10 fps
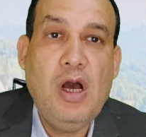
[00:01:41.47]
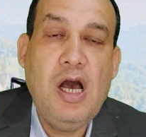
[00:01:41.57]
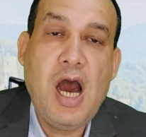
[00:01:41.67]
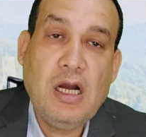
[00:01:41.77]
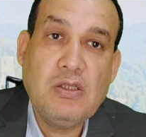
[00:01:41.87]

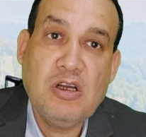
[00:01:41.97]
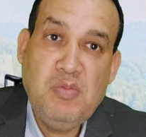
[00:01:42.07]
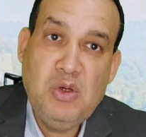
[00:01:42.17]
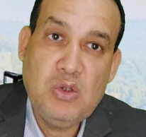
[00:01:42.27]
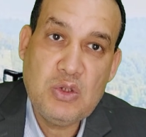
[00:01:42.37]
أكتر
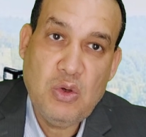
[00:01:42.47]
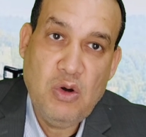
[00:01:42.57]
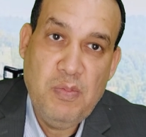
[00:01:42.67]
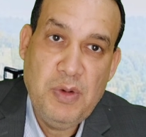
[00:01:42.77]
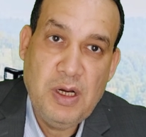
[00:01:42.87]
من
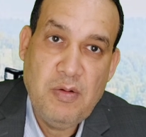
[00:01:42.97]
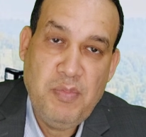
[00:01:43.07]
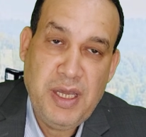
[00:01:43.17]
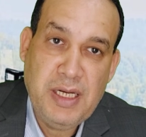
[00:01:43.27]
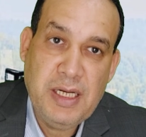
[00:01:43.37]
نصهم
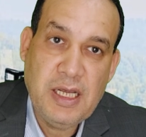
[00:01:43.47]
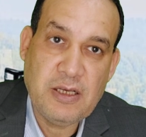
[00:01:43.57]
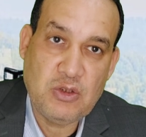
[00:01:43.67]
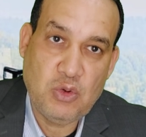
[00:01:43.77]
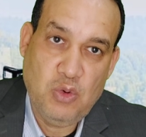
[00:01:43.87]
من
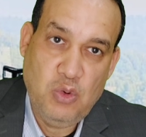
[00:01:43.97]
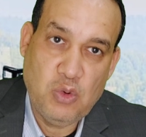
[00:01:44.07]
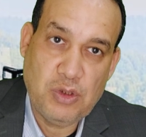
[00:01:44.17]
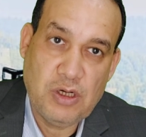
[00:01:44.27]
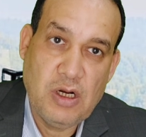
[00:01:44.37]

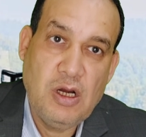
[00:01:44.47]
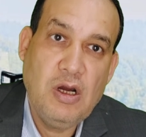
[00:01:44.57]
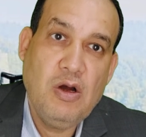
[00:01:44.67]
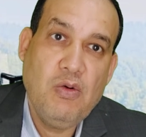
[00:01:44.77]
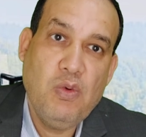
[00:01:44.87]
الذكور
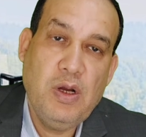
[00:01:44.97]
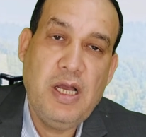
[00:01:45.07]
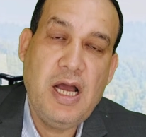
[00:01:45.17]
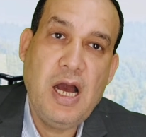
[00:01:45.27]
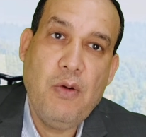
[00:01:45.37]

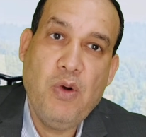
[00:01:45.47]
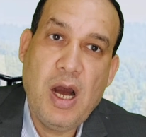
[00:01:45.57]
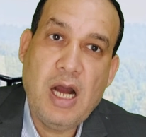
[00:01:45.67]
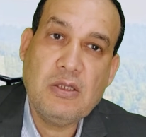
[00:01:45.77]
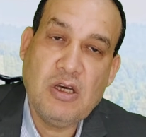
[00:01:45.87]

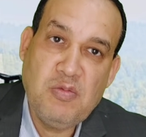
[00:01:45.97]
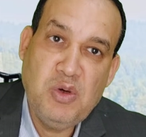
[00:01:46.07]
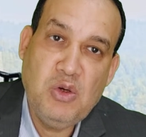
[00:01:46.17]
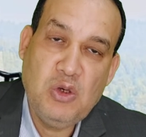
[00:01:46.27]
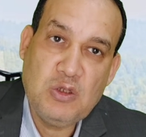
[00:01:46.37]
واكتر
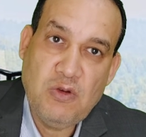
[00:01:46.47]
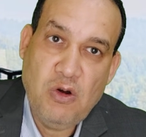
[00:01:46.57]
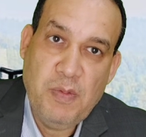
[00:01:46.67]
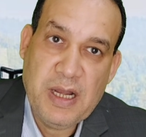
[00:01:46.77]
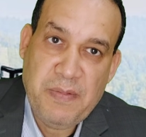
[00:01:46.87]
من
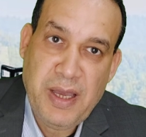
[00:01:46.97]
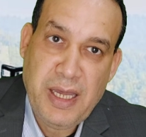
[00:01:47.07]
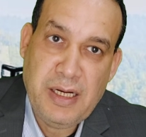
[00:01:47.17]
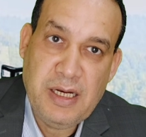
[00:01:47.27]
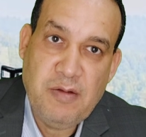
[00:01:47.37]
نصفهم
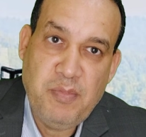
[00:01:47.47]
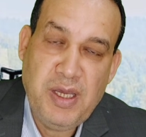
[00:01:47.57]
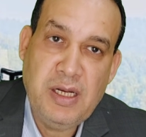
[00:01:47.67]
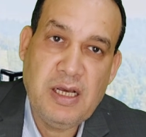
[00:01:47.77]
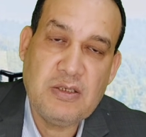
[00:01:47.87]
كمان
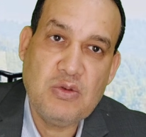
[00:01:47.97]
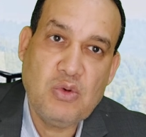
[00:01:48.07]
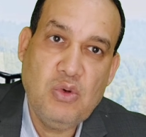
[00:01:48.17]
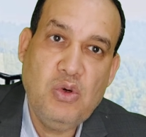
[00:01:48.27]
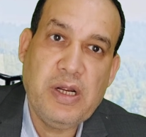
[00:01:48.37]
من
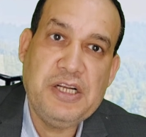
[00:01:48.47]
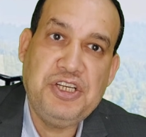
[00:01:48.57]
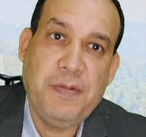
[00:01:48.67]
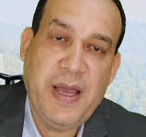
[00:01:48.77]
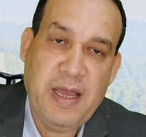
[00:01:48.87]
الذكور
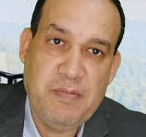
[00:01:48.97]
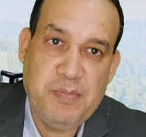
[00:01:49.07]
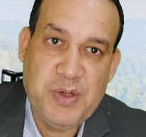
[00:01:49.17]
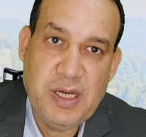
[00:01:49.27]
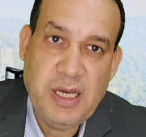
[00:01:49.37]
الشباب
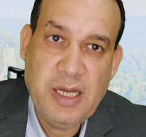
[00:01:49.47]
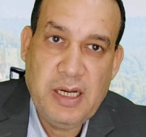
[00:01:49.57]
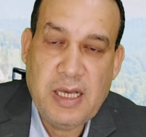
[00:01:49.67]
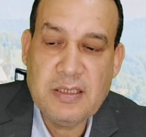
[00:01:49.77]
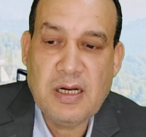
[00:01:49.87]

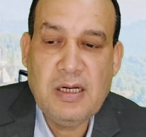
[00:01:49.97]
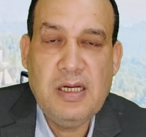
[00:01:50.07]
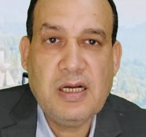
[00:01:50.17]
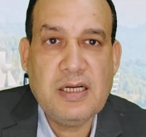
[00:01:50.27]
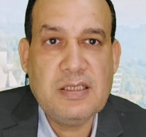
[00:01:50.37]
نظرا
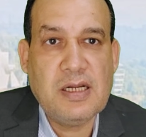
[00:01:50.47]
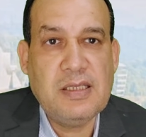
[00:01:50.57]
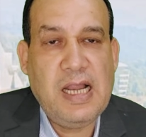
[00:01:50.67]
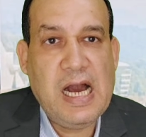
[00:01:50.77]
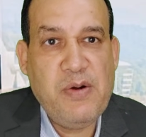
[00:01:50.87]
لكثره
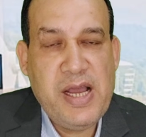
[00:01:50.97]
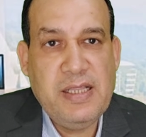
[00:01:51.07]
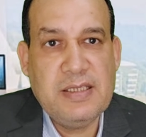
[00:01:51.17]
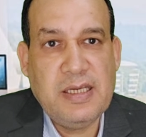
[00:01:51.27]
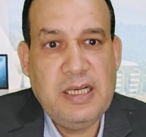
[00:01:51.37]

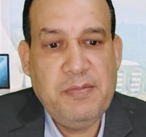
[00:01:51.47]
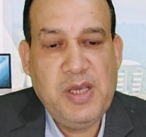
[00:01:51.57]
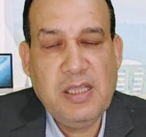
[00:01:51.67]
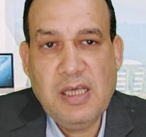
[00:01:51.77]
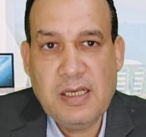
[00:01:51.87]
الحوادث اللي
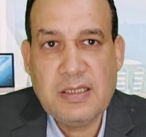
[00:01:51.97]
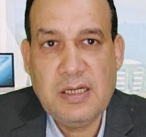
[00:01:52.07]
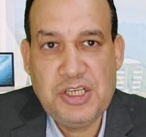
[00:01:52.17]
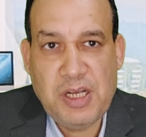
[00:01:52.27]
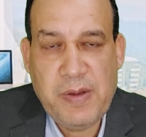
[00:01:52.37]

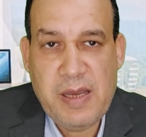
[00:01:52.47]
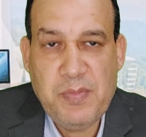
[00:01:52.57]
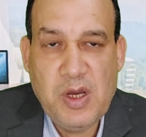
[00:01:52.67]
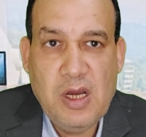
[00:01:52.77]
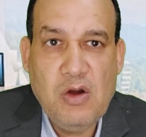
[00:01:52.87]
بتحصل
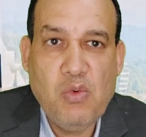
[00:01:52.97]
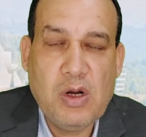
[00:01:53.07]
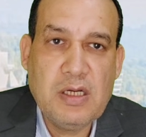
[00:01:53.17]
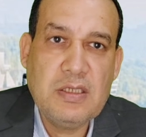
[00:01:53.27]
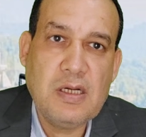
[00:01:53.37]
للشباب
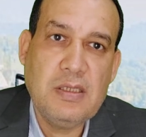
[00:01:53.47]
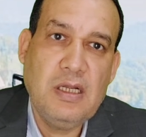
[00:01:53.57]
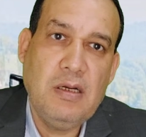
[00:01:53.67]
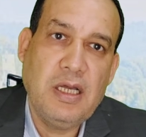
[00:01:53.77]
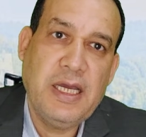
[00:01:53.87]
وكثره
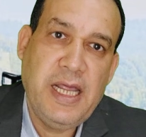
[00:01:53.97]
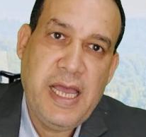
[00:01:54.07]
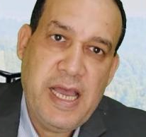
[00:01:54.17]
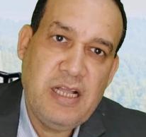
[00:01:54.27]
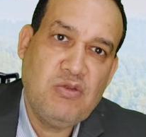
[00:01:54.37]

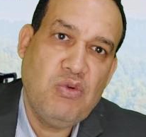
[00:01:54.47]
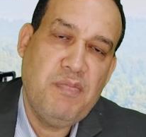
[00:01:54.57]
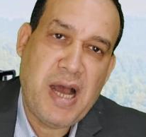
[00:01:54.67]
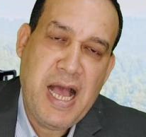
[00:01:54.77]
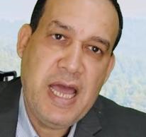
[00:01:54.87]
الخناقات
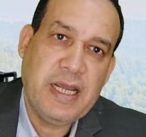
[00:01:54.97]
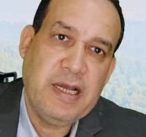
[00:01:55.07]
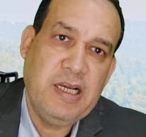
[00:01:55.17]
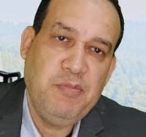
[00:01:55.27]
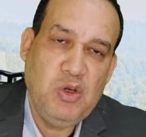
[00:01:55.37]

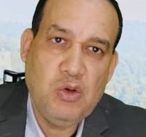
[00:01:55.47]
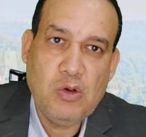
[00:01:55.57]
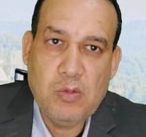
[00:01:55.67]
والمعارك اللي بي